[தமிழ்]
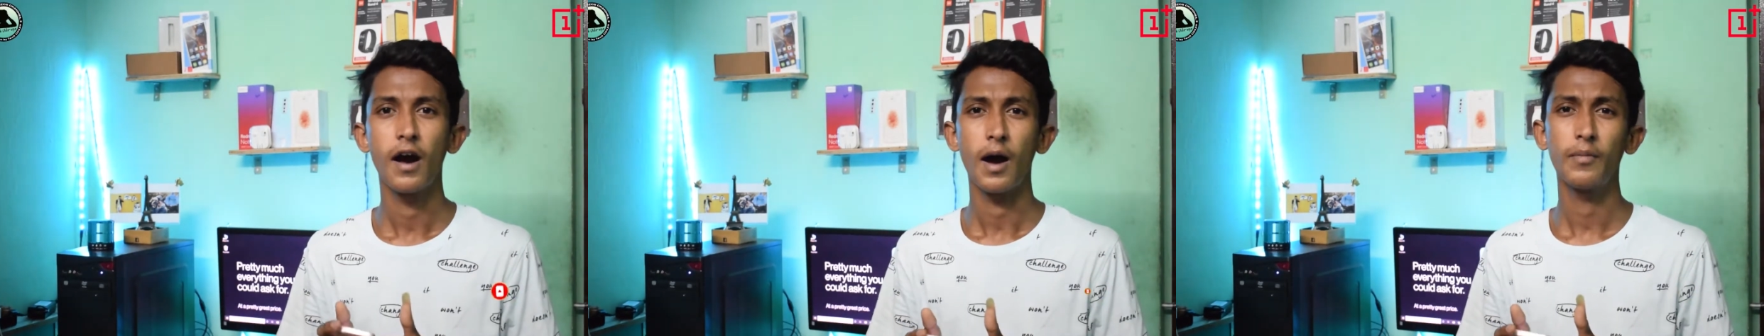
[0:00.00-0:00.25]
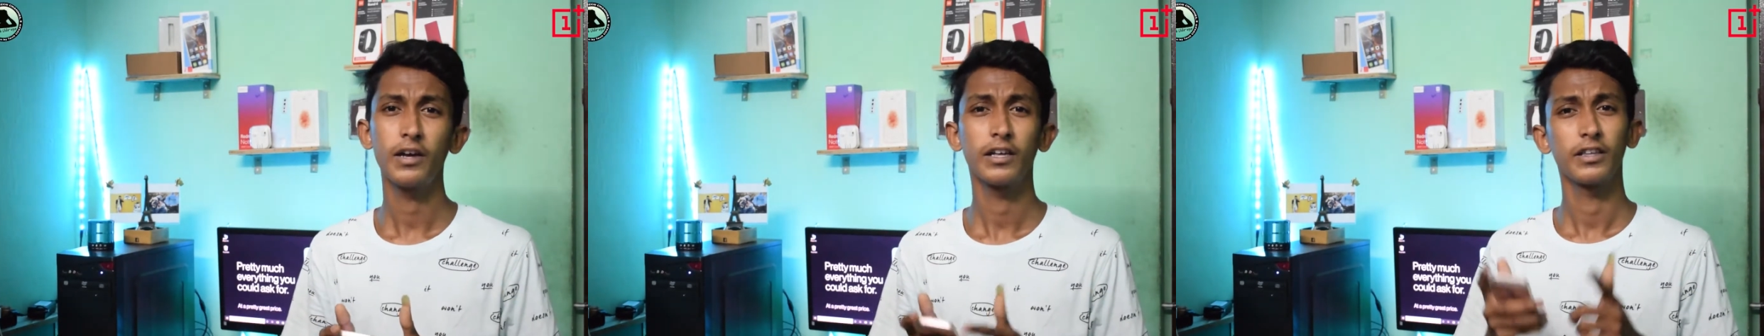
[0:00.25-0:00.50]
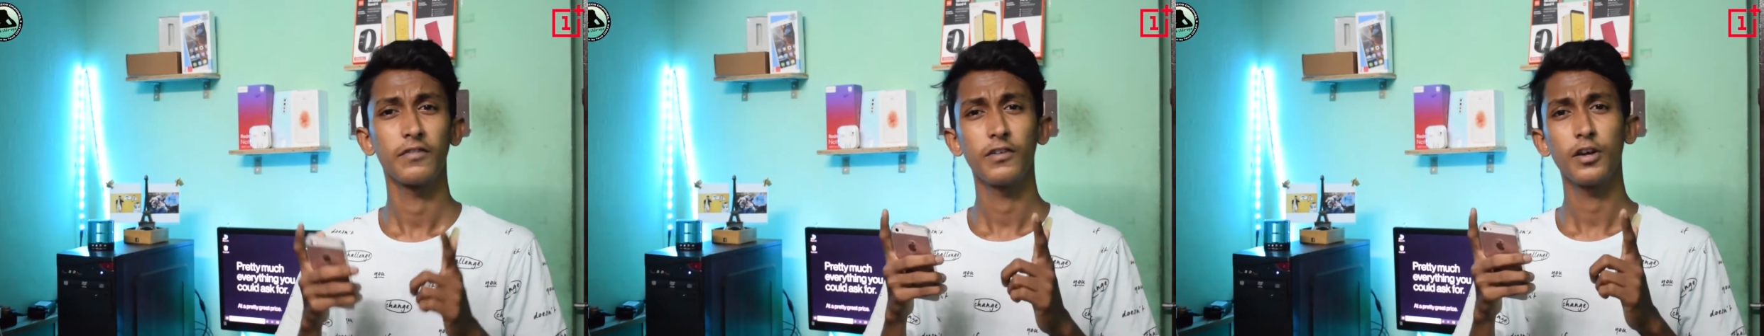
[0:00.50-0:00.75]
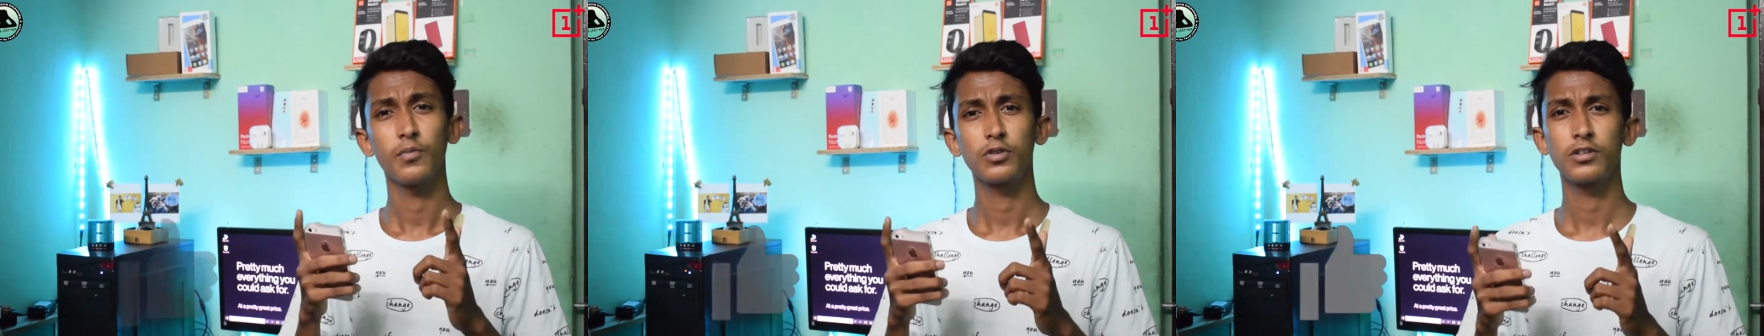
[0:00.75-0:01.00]
அப்படியே இந்த
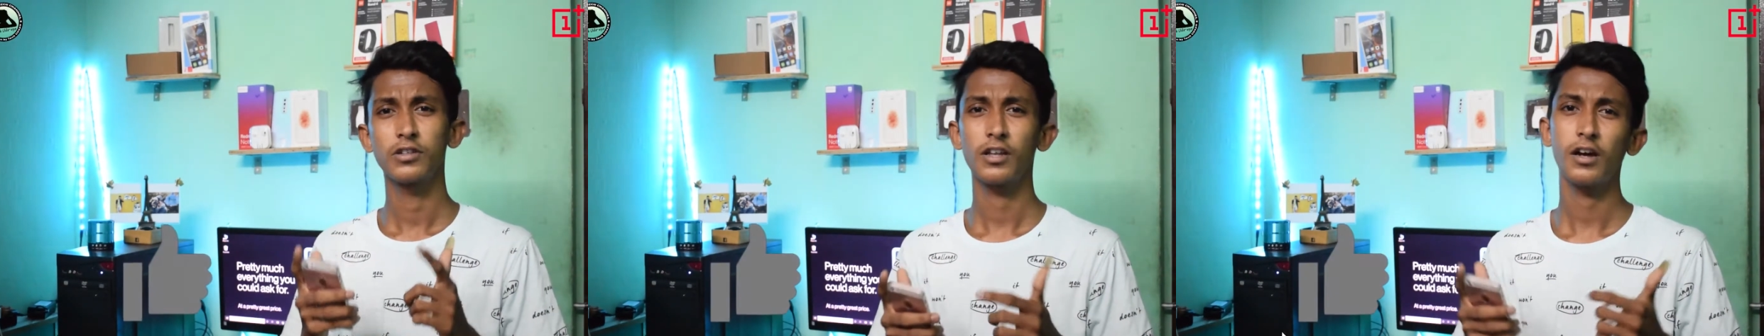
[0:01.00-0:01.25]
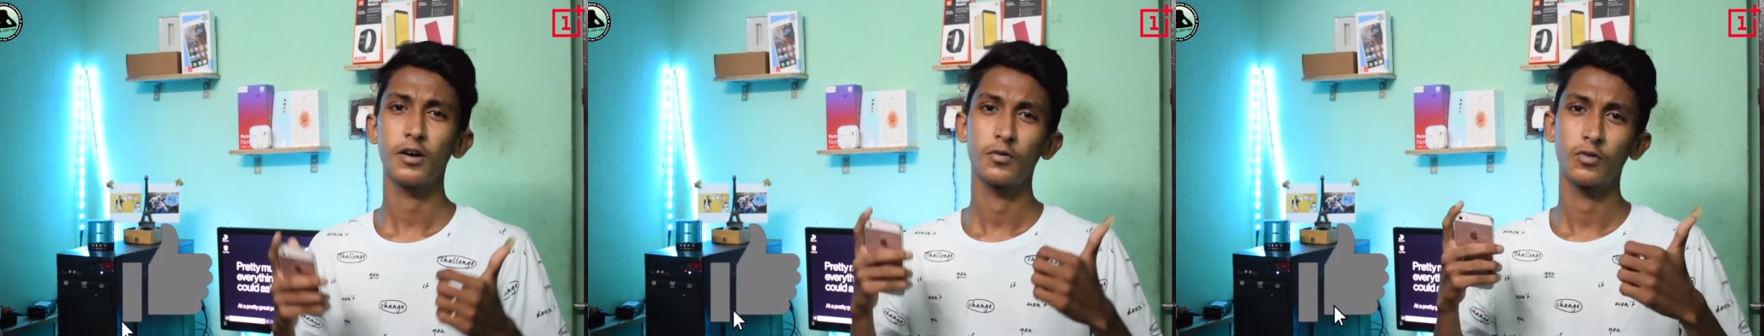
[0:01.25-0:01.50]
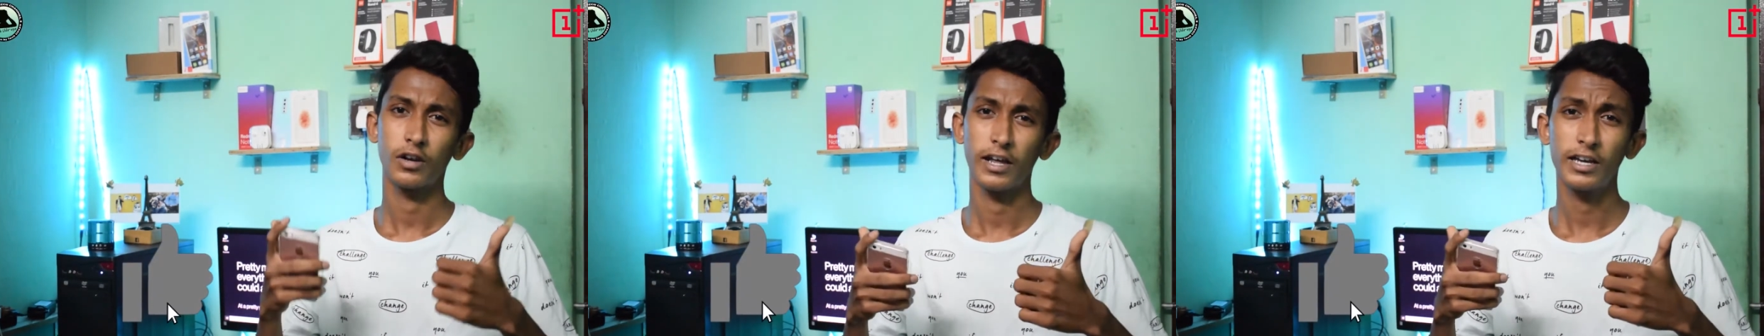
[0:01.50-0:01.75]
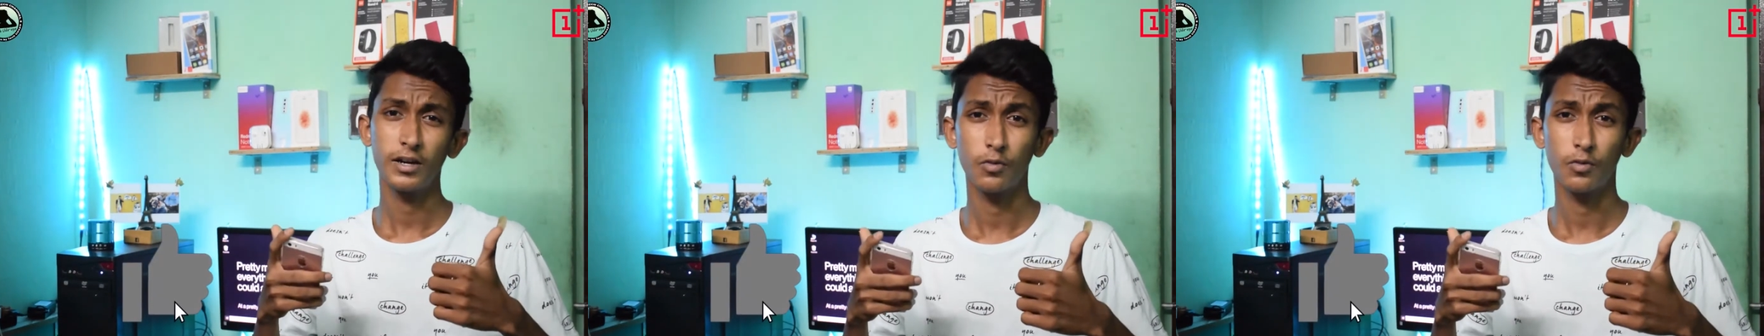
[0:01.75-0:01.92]
வீடியோ பிடிச்சிருந்தா ஒரு லைக்கை